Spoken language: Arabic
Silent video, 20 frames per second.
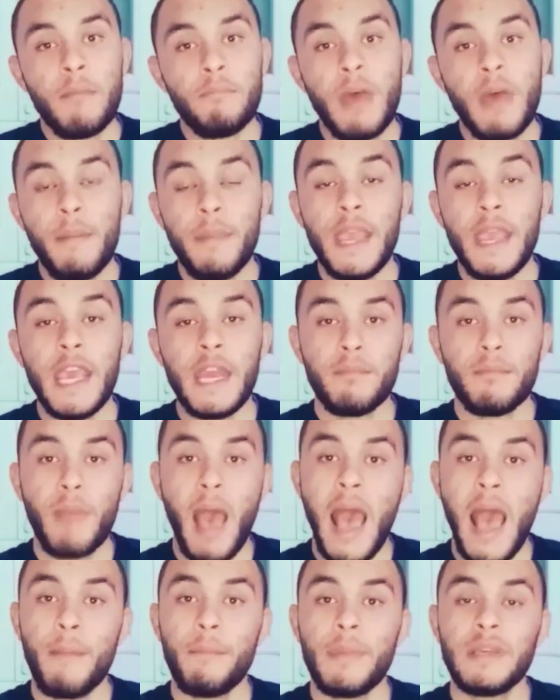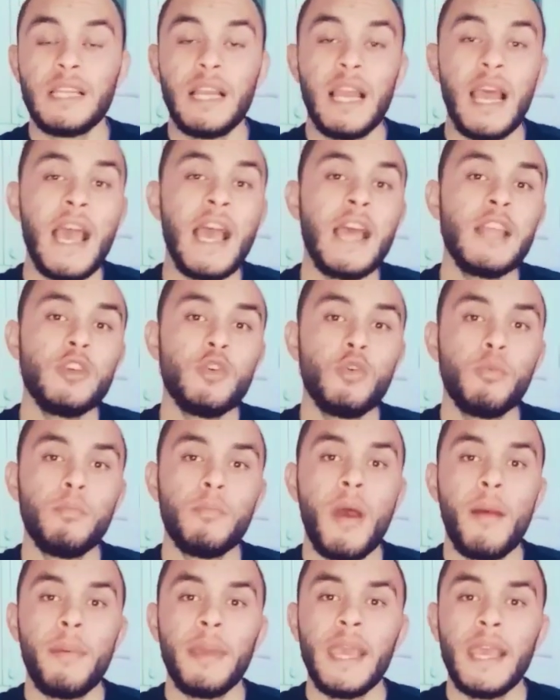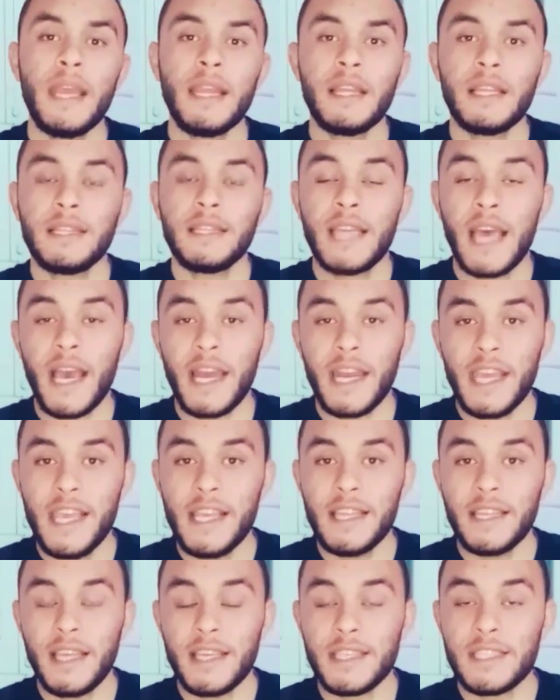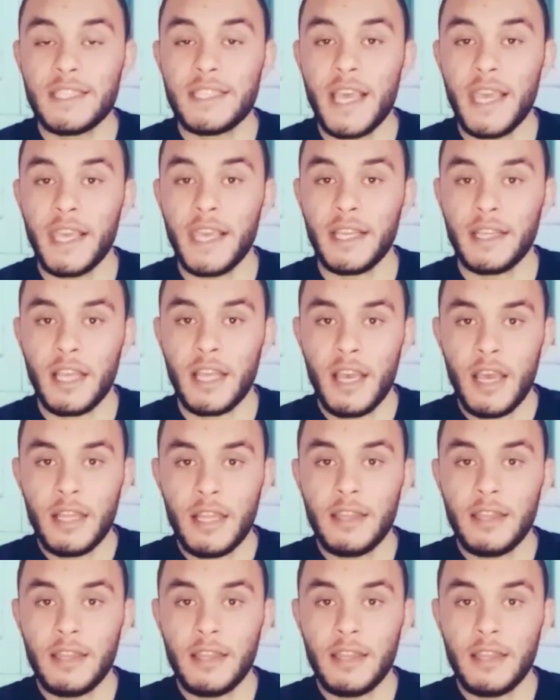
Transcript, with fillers: ما بين محمد الهادي وما بين تغريد السيد